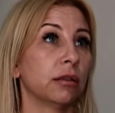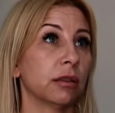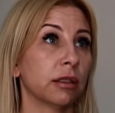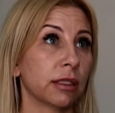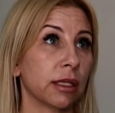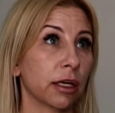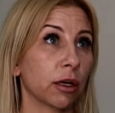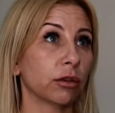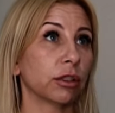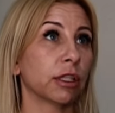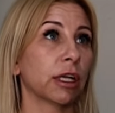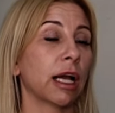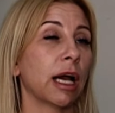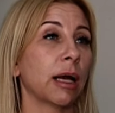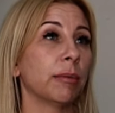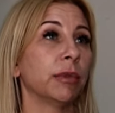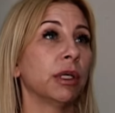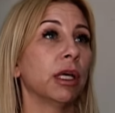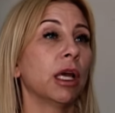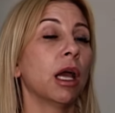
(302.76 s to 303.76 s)
z
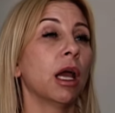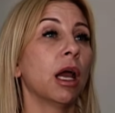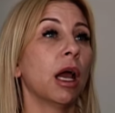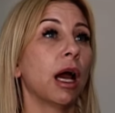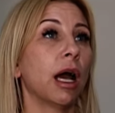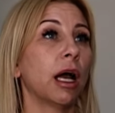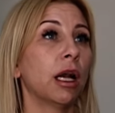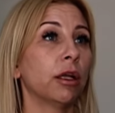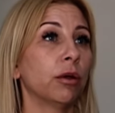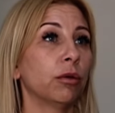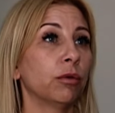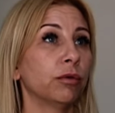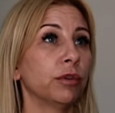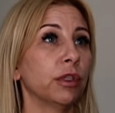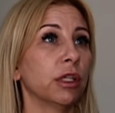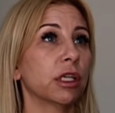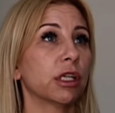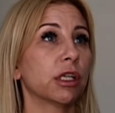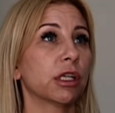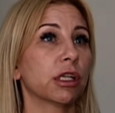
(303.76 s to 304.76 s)
narkotykami, ale
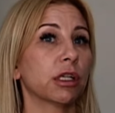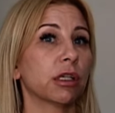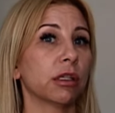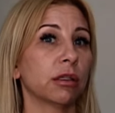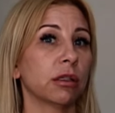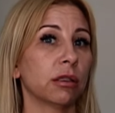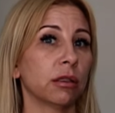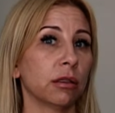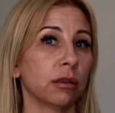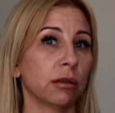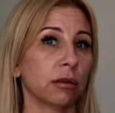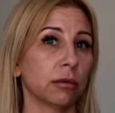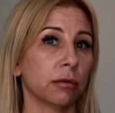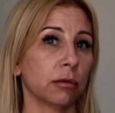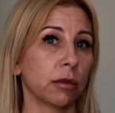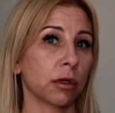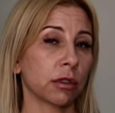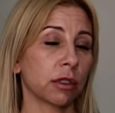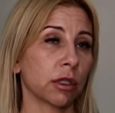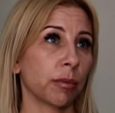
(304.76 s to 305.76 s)
również
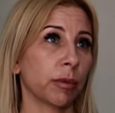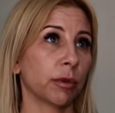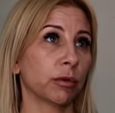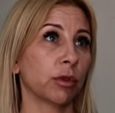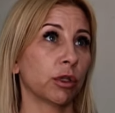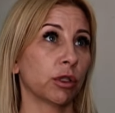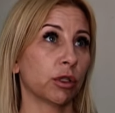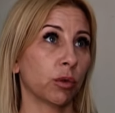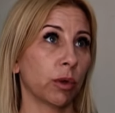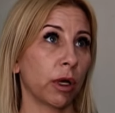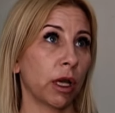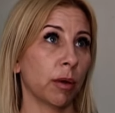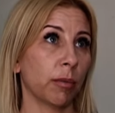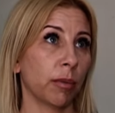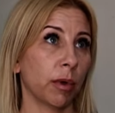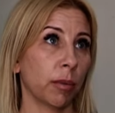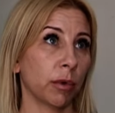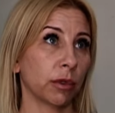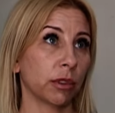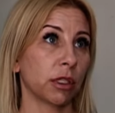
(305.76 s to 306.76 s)
osoby, które szukają
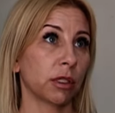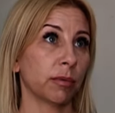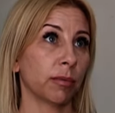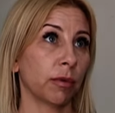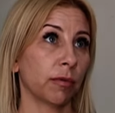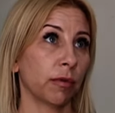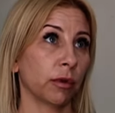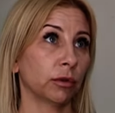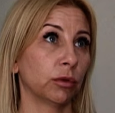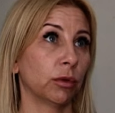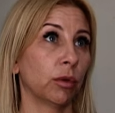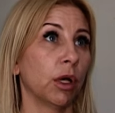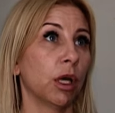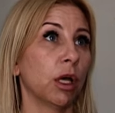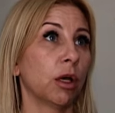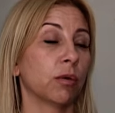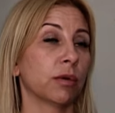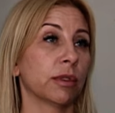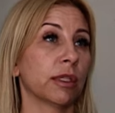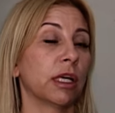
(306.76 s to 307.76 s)
pomocy z powodu
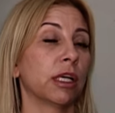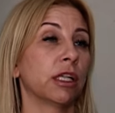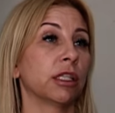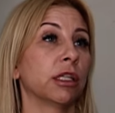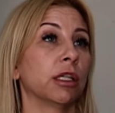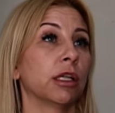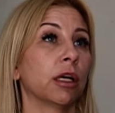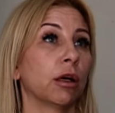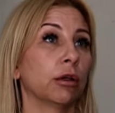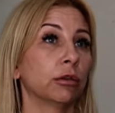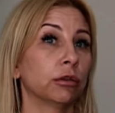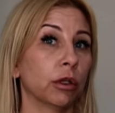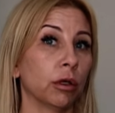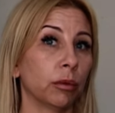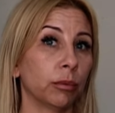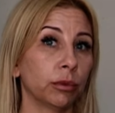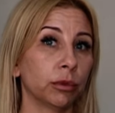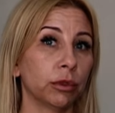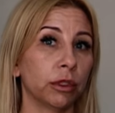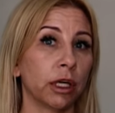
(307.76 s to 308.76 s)
uzależnienia od
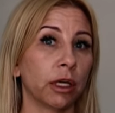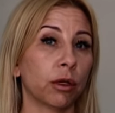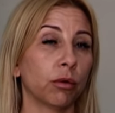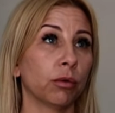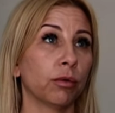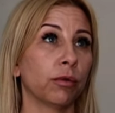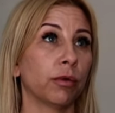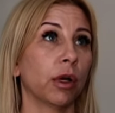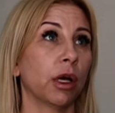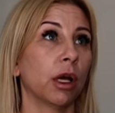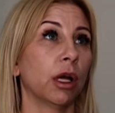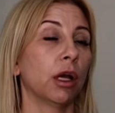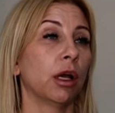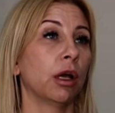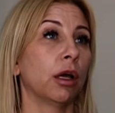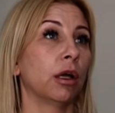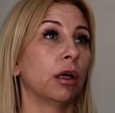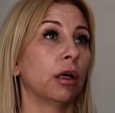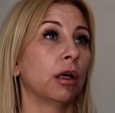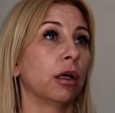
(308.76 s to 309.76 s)
komputerów,
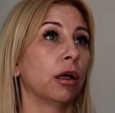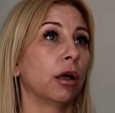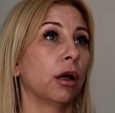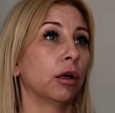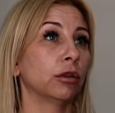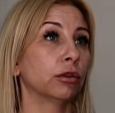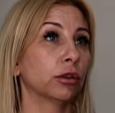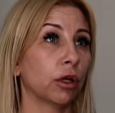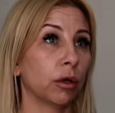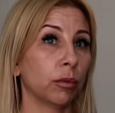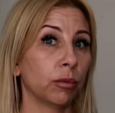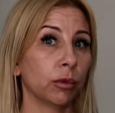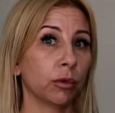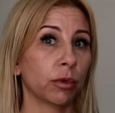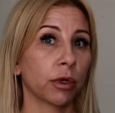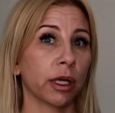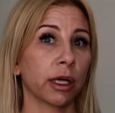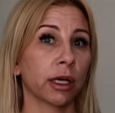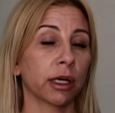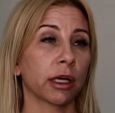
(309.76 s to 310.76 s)
od
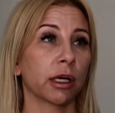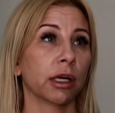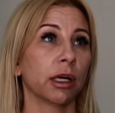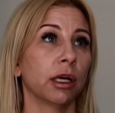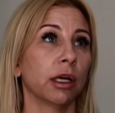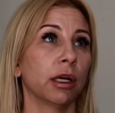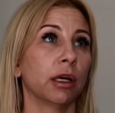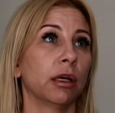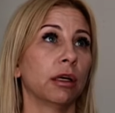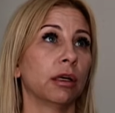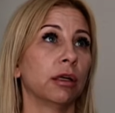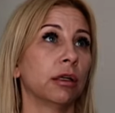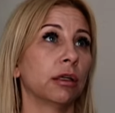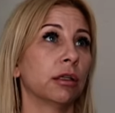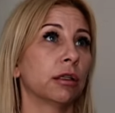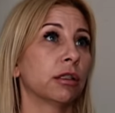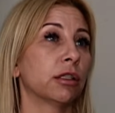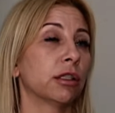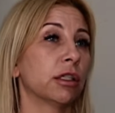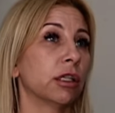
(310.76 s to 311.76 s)
komórek,
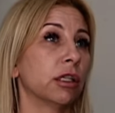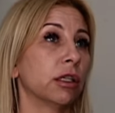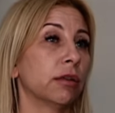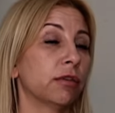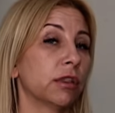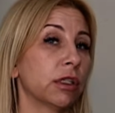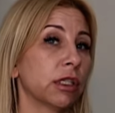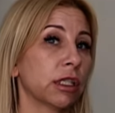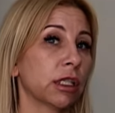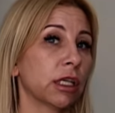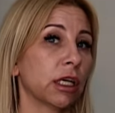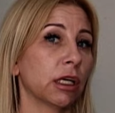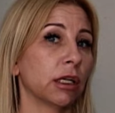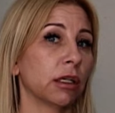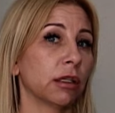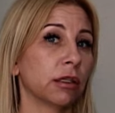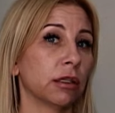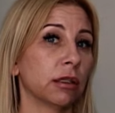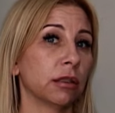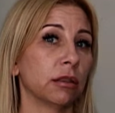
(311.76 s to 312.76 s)
czyli
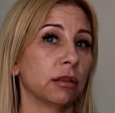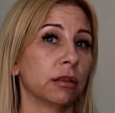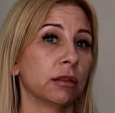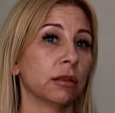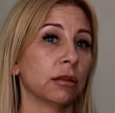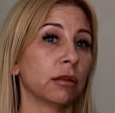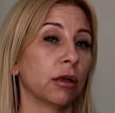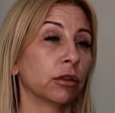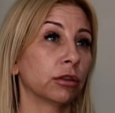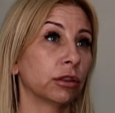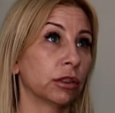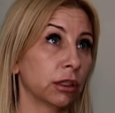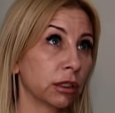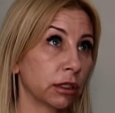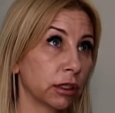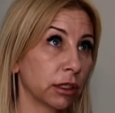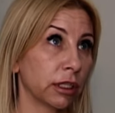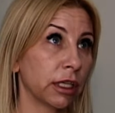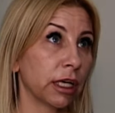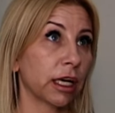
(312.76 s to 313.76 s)
wszystkie od
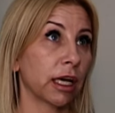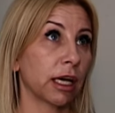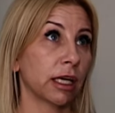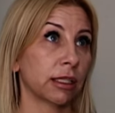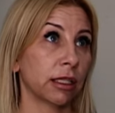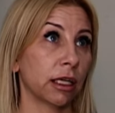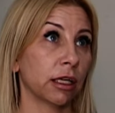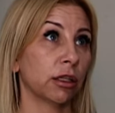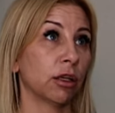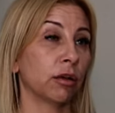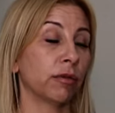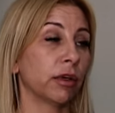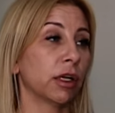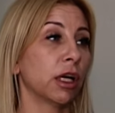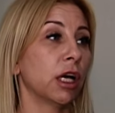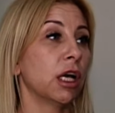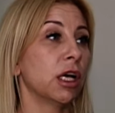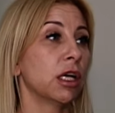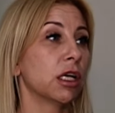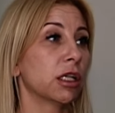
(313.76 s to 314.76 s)
gier hazardowych,
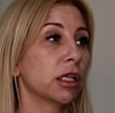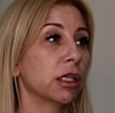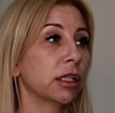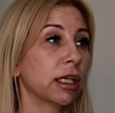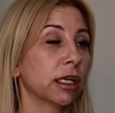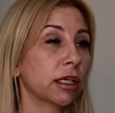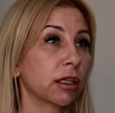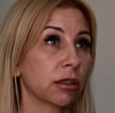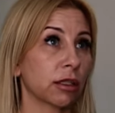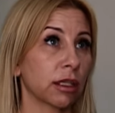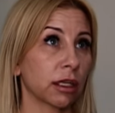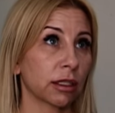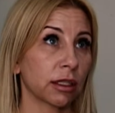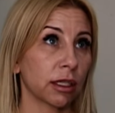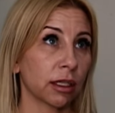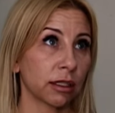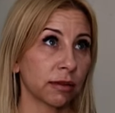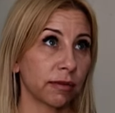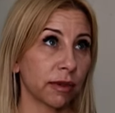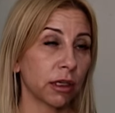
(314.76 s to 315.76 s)
czyli tak, tak,
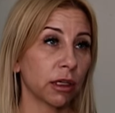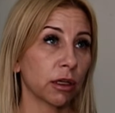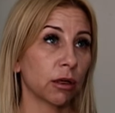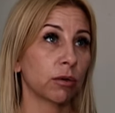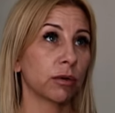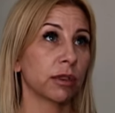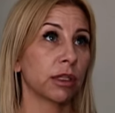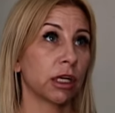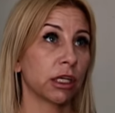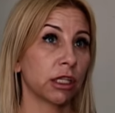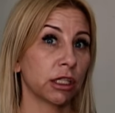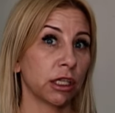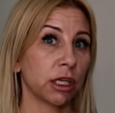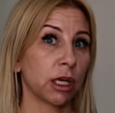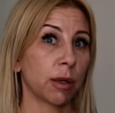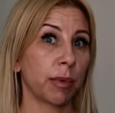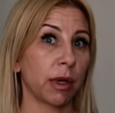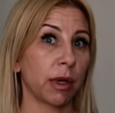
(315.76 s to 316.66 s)
tak zwanego uzależnienia